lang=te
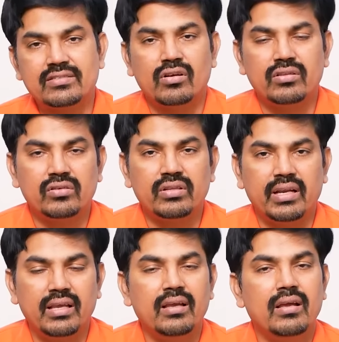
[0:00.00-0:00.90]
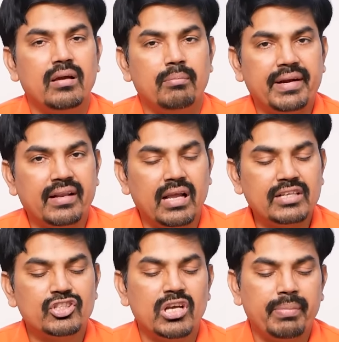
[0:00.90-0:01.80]
డిస్కౌంట్ దొరుకుతుంది బట్
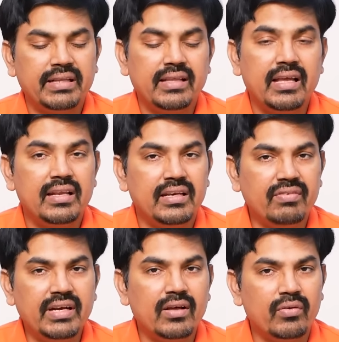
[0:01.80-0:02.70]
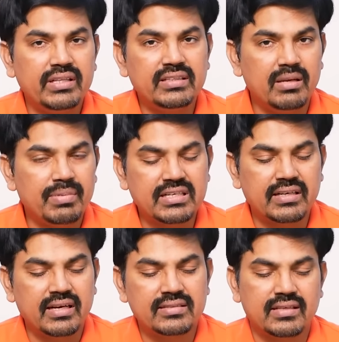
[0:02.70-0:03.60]
లార్జ్ క్యాప్ అయితే నిఫ్టీ డౌన్ అయింది త్రీ
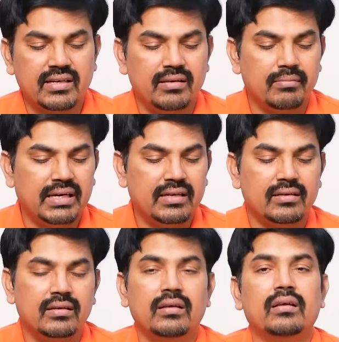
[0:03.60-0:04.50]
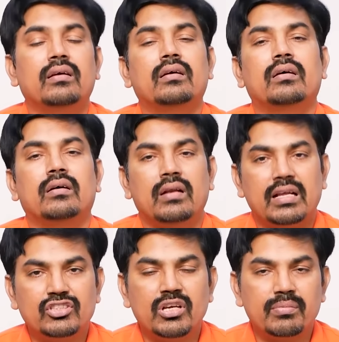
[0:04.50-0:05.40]
పర్సెంట్ అయినా సరే బట్
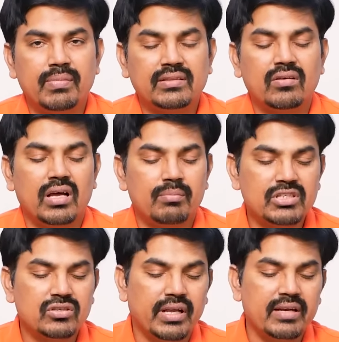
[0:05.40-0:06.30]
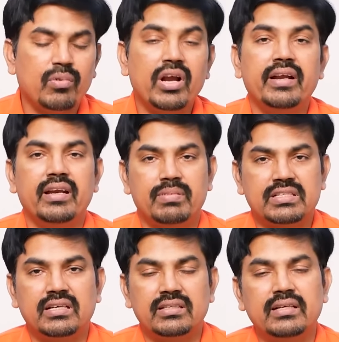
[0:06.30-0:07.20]
లార్జ్ మాత్రం ఆల్మోస్ట్ నైన్ పాయింట్ ఎయిట్
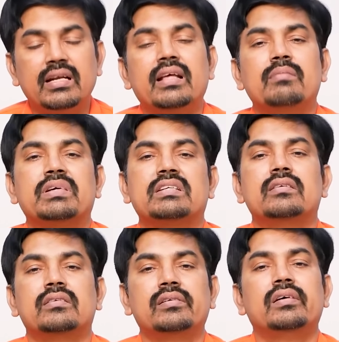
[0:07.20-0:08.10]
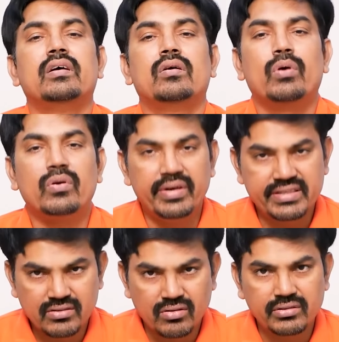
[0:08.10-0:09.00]
పర్సెంటేజ్ అంటే టెన్ పర్సెంట్ వరకు
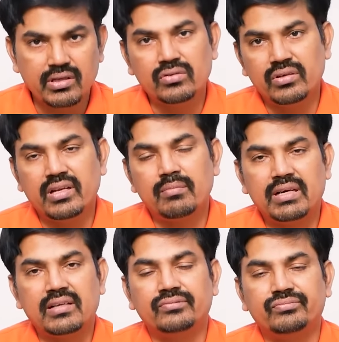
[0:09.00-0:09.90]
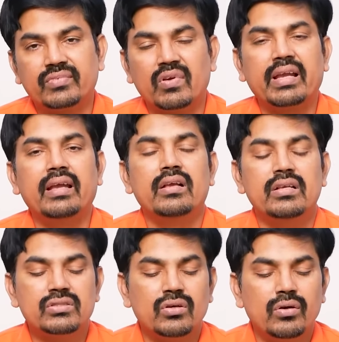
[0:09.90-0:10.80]
డిస్కౌంట్ దొరుకుతున్నాయి అనమాట ఓకే
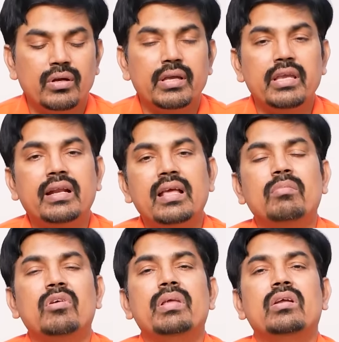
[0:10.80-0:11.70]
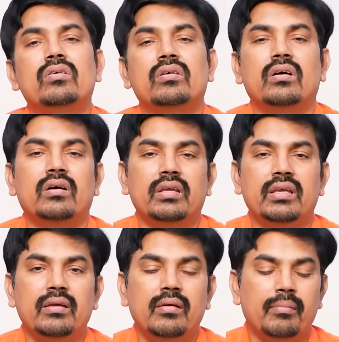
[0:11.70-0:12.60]
సో ఈ టైంలో మీరు ఈ